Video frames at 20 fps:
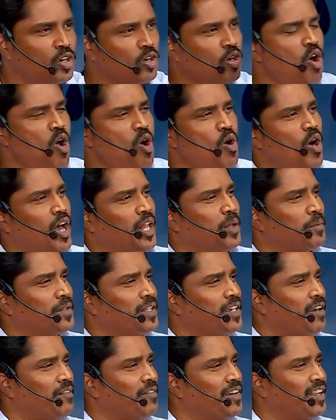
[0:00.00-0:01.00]
நோ அதை
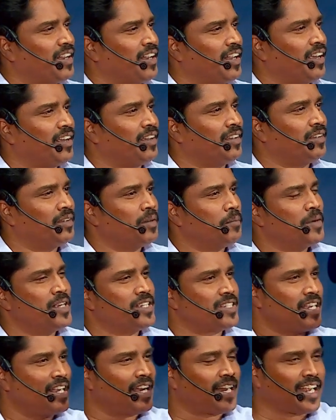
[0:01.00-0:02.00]
பற்றி கவலை இல்லை
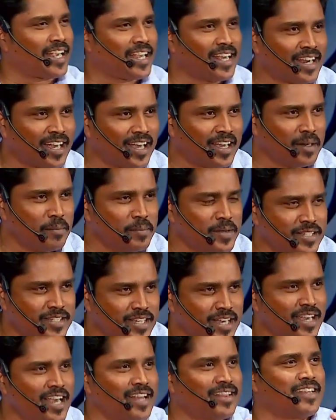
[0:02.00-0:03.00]
மீசை இறக்கியிருக்காரு
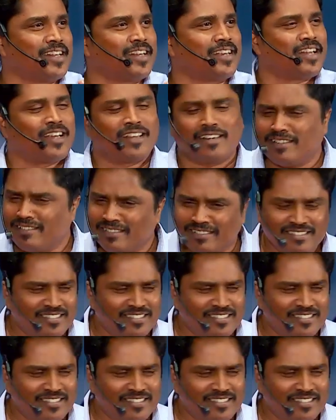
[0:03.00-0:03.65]
மீசை ஏற்றிருக்கிறாரு